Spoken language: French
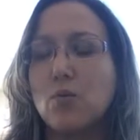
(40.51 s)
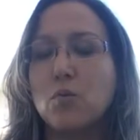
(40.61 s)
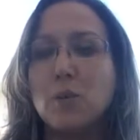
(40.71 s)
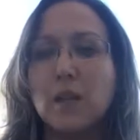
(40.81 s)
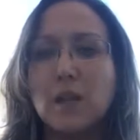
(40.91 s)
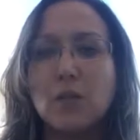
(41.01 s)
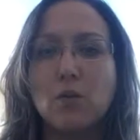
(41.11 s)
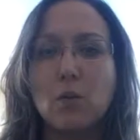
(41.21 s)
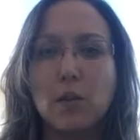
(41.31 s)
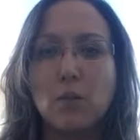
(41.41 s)
du bien-être,
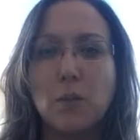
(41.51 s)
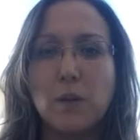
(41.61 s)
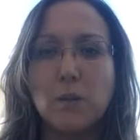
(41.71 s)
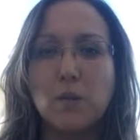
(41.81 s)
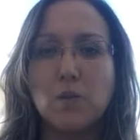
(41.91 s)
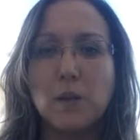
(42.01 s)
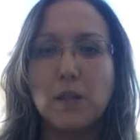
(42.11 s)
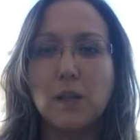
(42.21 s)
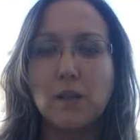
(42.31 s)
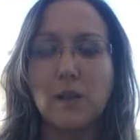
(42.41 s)
de l'accompagnement du
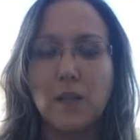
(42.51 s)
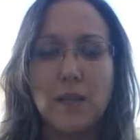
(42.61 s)
bien-être.